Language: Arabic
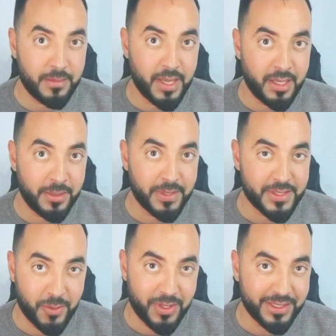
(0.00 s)
المغاربه
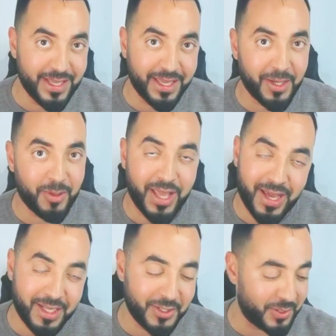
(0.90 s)
سواء الداخل
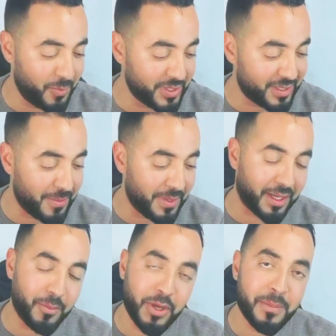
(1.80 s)
والخارج
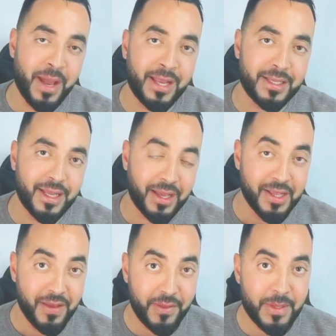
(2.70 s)
مستمره المهم ما علينا
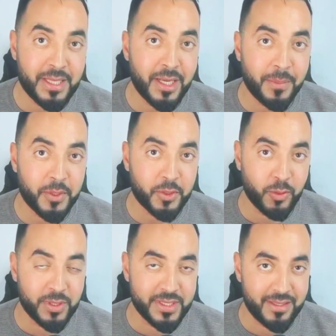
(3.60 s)
فيما يتعلق
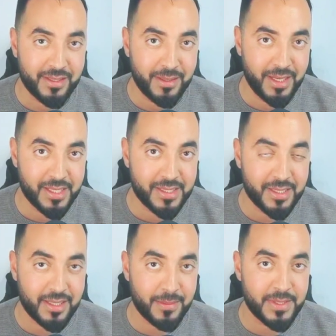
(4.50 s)
بالشروط الناس
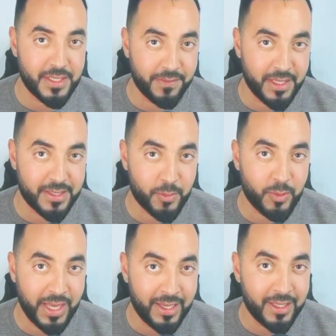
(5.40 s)
بزاف
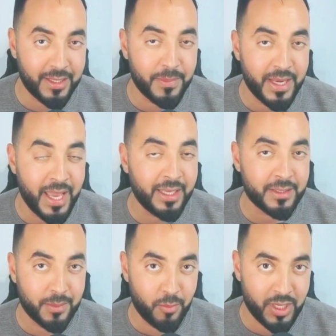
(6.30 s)
كيتسول حاليا من
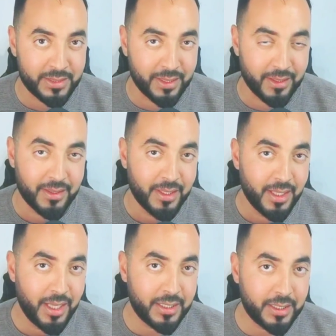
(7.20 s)
ناحيه المغادره
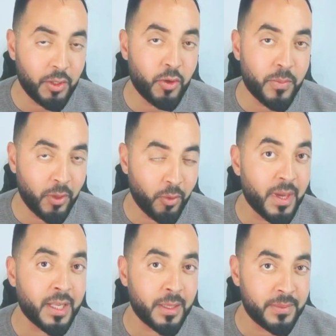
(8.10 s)
اكد لكم انه
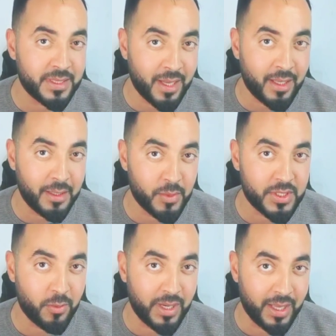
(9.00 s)
المغرب انتقل
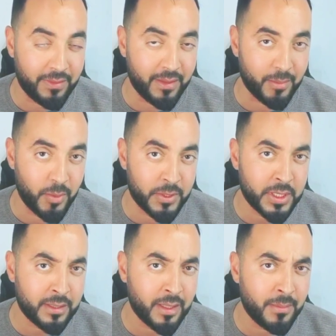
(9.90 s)
للمستوى الاخضر
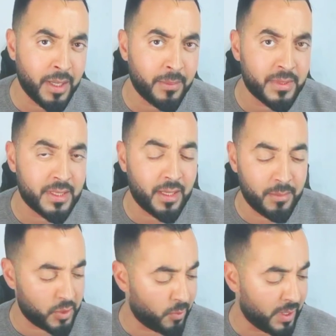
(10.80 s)
مباشره المغرب انتقل
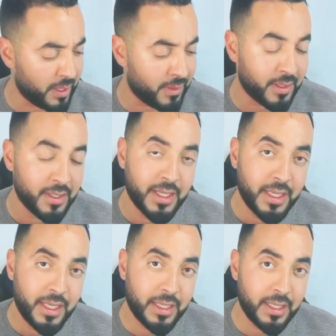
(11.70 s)
للمستوى الاخضر
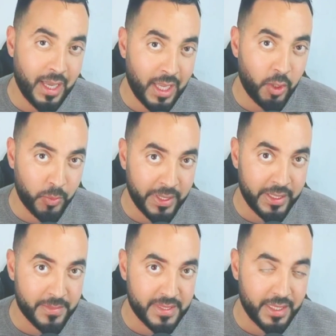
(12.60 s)
يعني الحاله
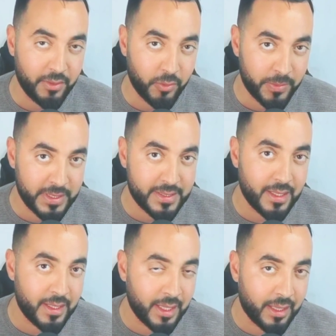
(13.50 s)
الوبائيه مزيان
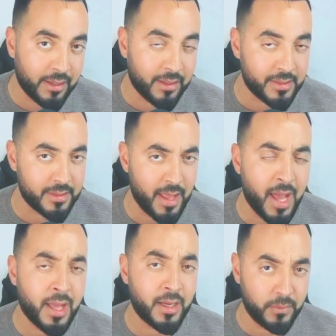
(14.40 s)
وبالتالي قررت
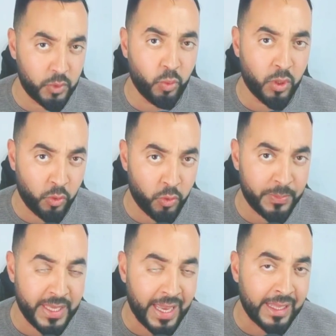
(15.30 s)
اغلب الدول
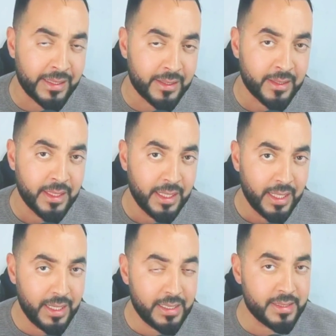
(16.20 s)
الاوروبيه حاليا
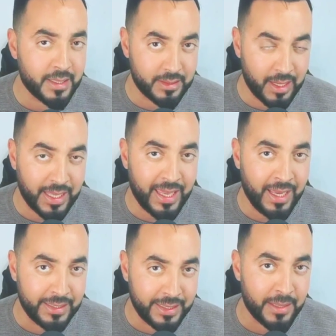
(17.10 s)
اللي دار
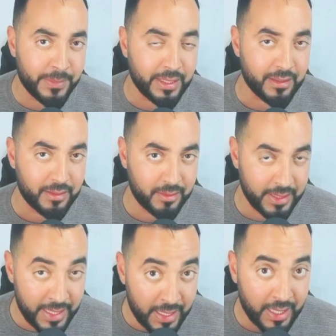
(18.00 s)
التلقيح الكامل
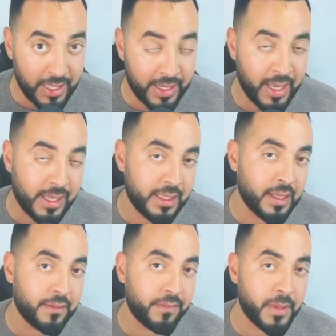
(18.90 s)
هنا راه حاليا
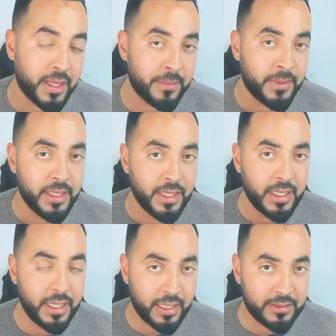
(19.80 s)
هنا في المغرب
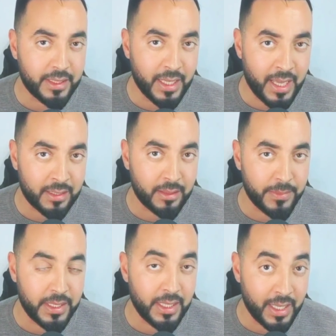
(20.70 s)
يقدر
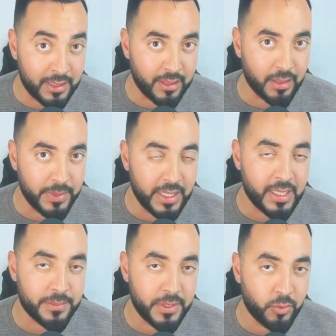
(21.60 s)
يغادر يغادر
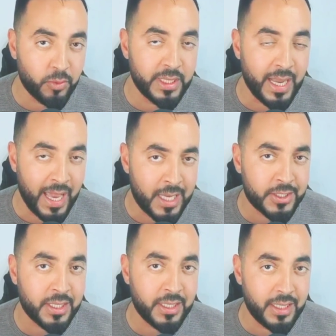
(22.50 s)
البلاد بدون
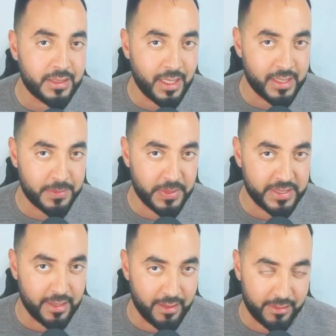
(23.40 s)
الحاجه الى تيست بي
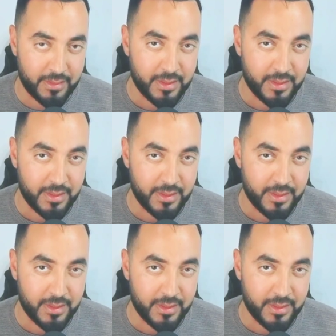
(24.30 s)
سي ار